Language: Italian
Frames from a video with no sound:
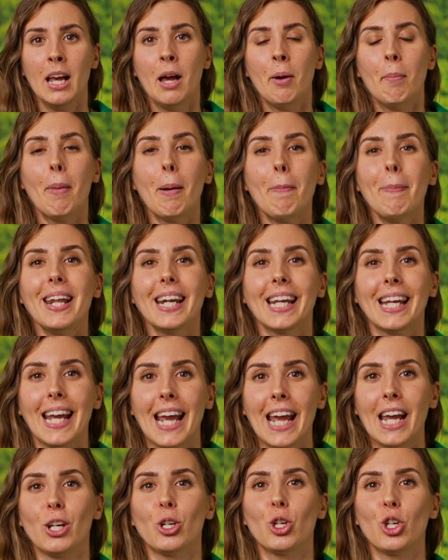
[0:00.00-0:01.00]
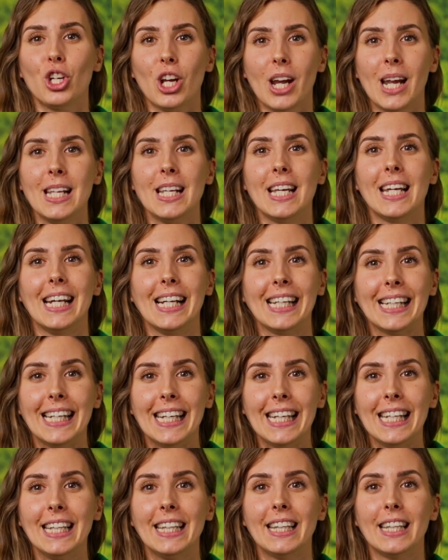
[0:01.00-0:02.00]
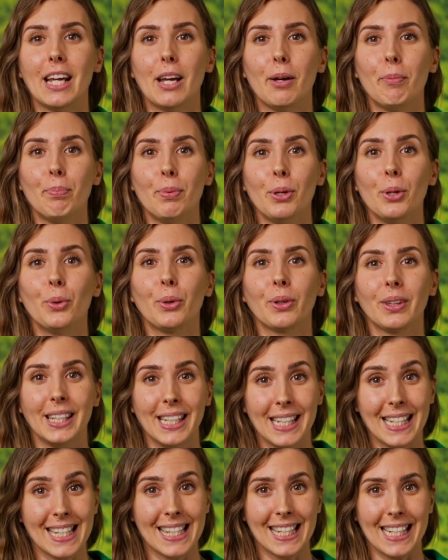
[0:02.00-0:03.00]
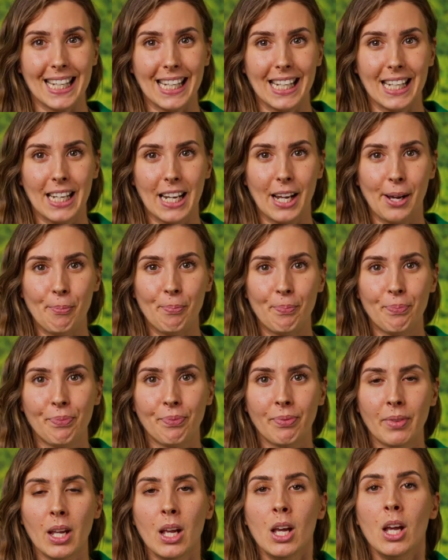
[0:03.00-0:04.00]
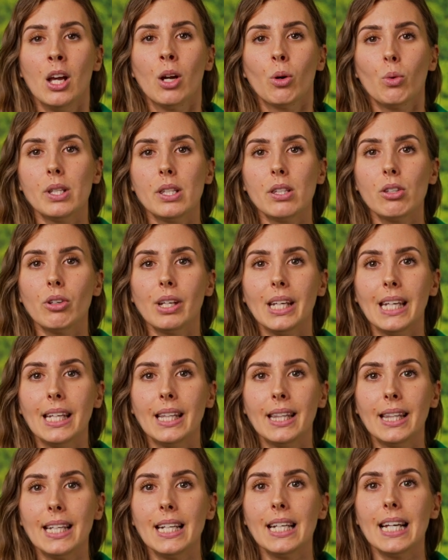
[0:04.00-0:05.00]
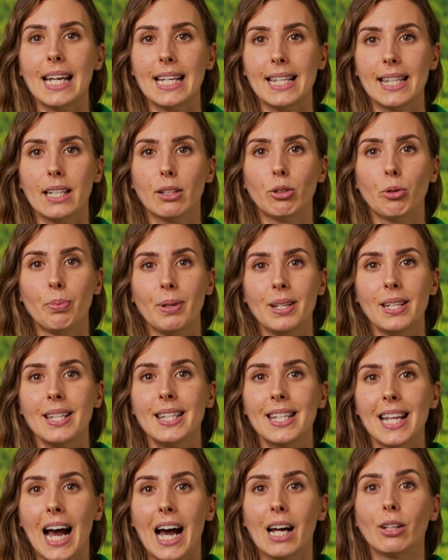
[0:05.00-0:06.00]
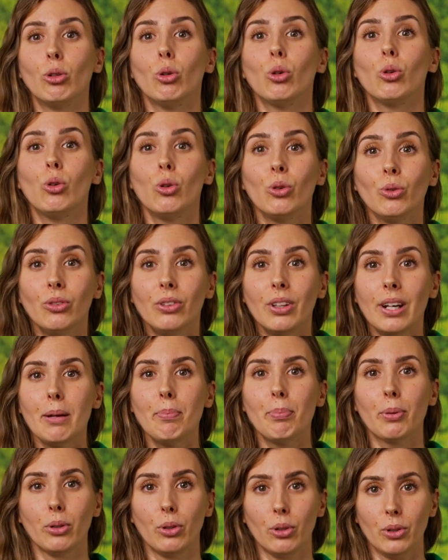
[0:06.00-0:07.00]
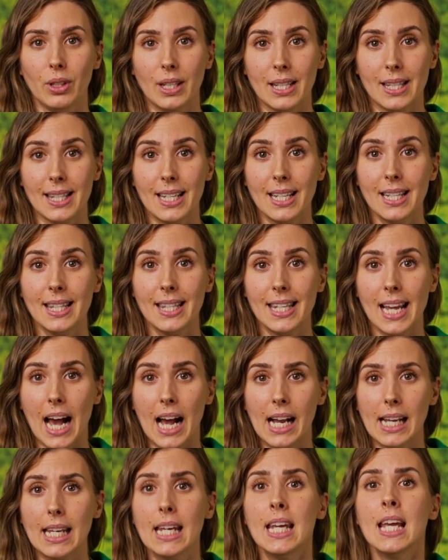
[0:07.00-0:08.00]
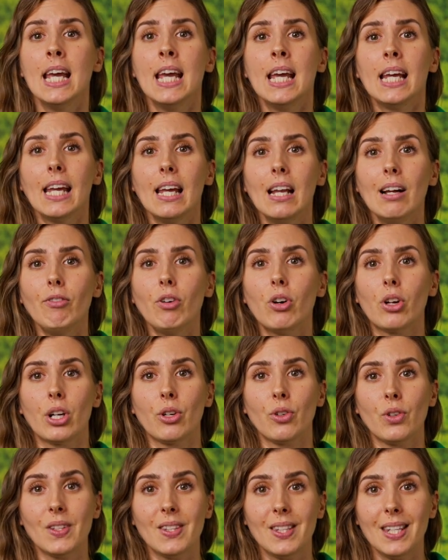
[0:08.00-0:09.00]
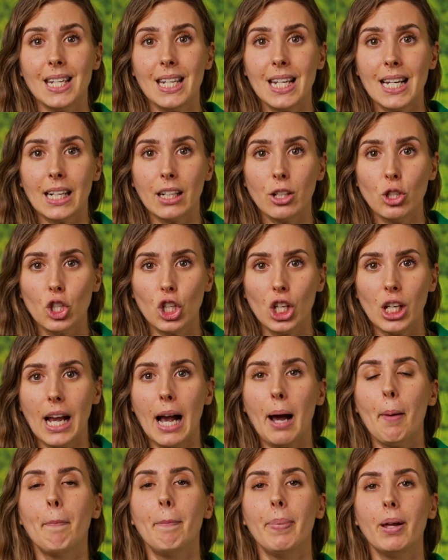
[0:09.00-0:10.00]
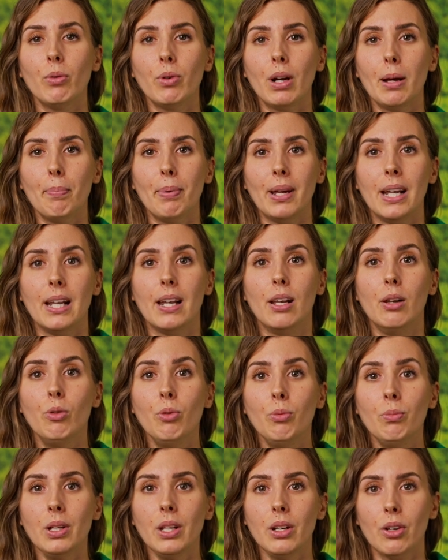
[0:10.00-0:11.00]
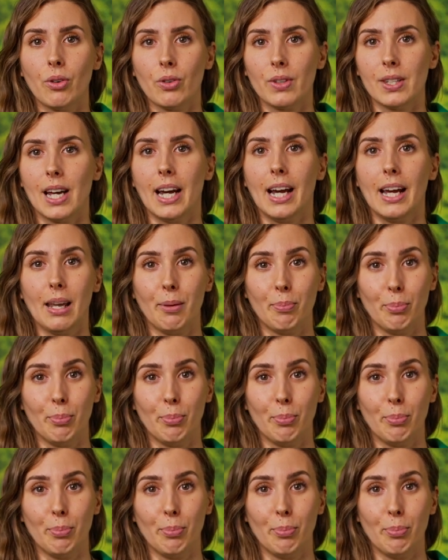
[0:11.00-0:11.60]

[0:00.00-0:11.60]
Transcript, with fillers: Ma perché scegliere il kit Pure Teen Skin? Questo kit è stato pensato con tre prodotti essenziali che lavorano in sinergia per una pelle luminosa e